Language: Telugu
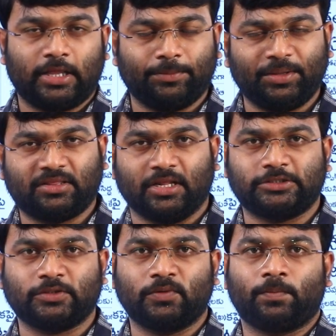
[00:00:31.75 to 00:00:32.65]
అది మీకు
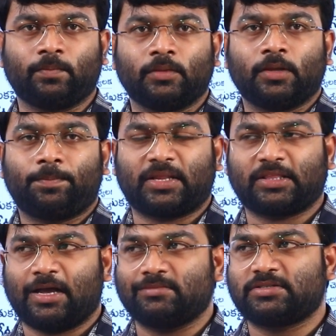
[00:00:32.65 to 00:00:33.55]
తెలుసు
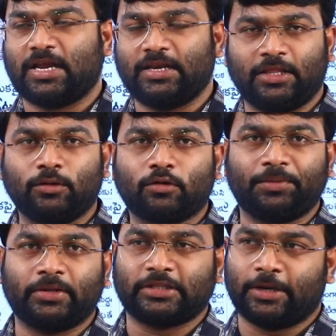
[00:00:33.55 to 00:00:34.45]
ప్రతి అంశాన్ని ఎందుకు
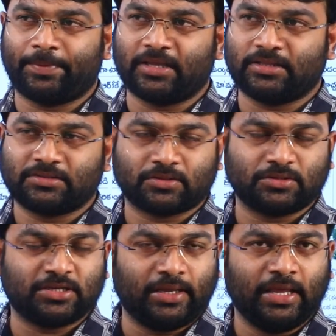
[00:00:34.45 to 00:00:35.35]
మీరు తెరపైకి
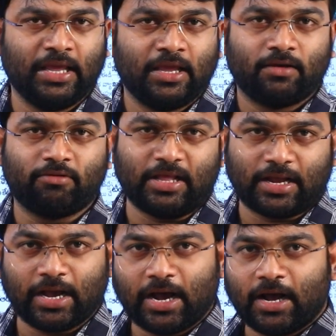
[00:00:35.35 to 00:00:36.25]
తీసుకొచ్చి ఈ
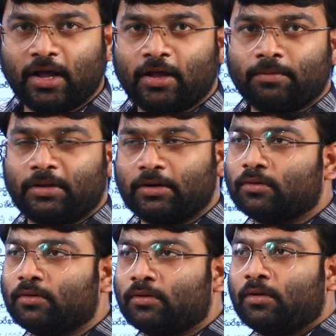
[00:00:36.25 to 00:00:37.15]
విధంగా మీరు
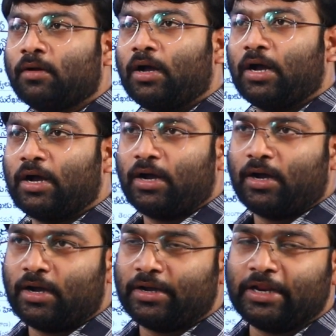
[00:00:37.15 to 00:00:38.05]

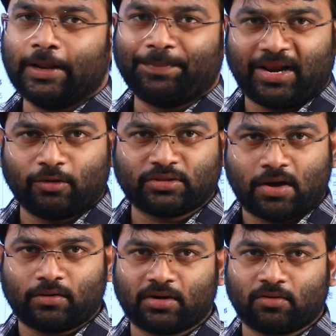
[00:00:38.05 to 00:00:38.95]
నీళ్ళ పాలవుతూ
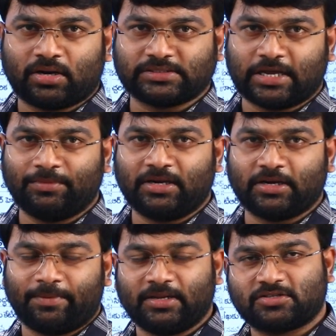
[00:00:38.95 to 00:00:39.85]
ఉన్నారు ఒక్కసారి మీరు
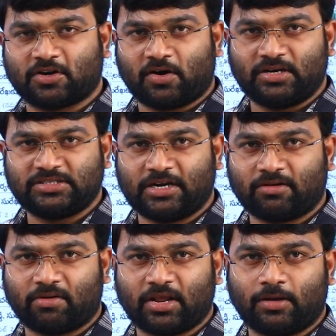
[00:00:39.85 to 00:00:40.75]

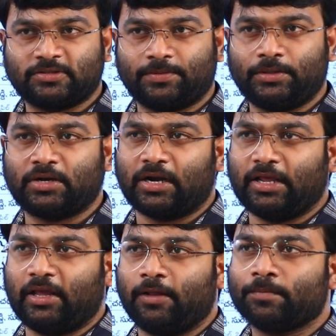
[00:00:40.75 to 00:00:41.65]
గమనించుకోవాల్సినటువంటి అంశం ఎందుకంటే